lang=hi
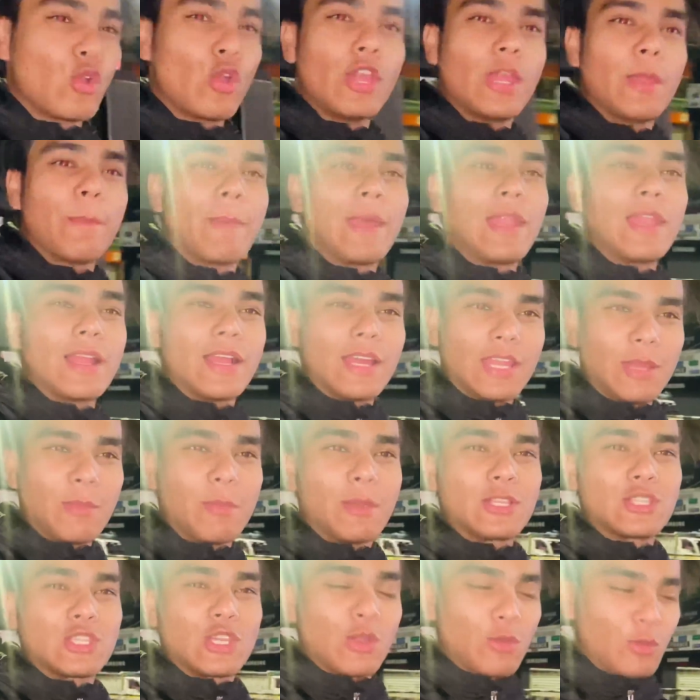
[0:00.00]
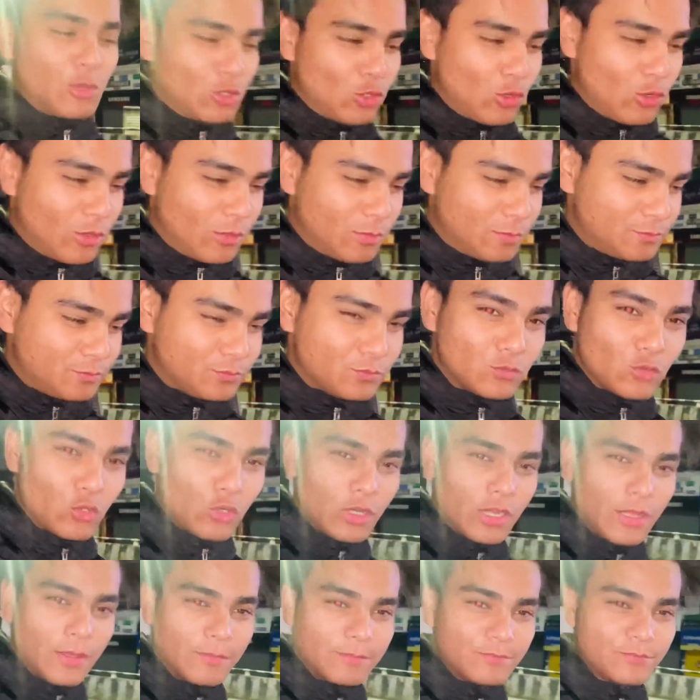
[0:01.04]
ओए पहले गरीब बच्चे को भी दो
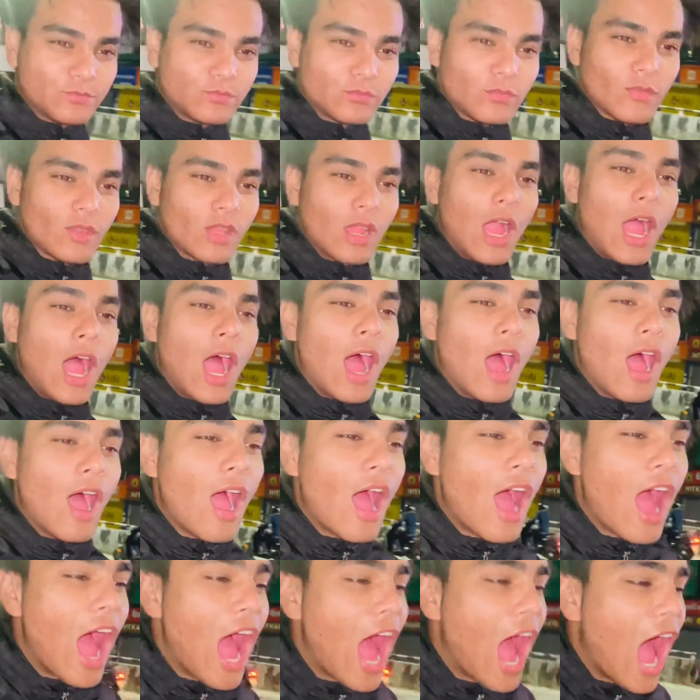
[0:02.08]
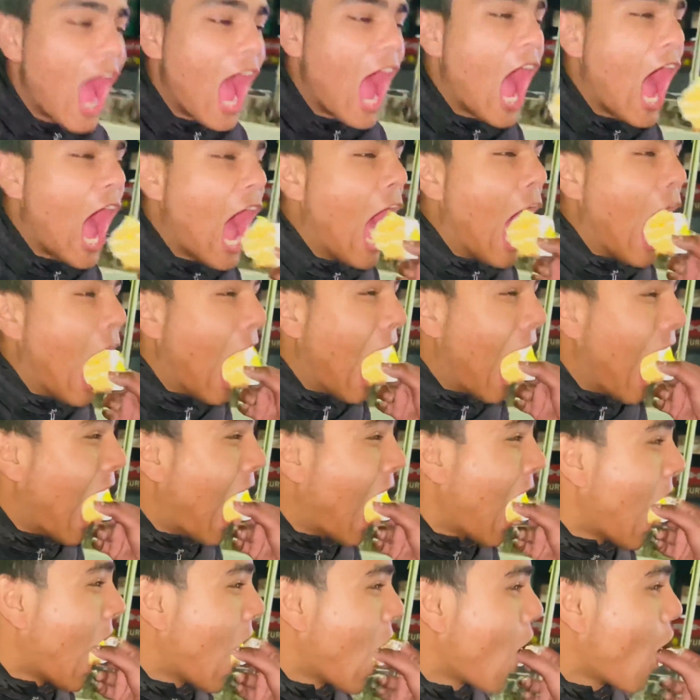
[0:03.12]
एक मिनट हाँ।
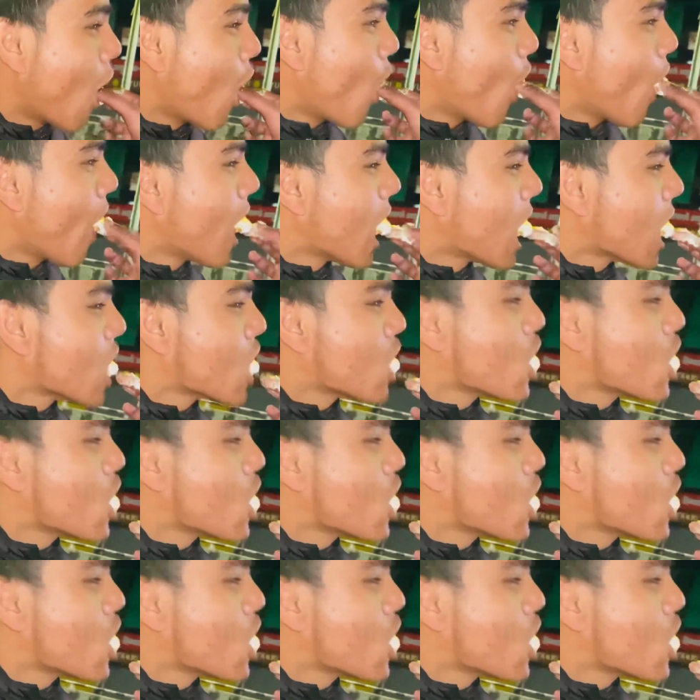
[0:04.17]
तू तो गरीब है सबसे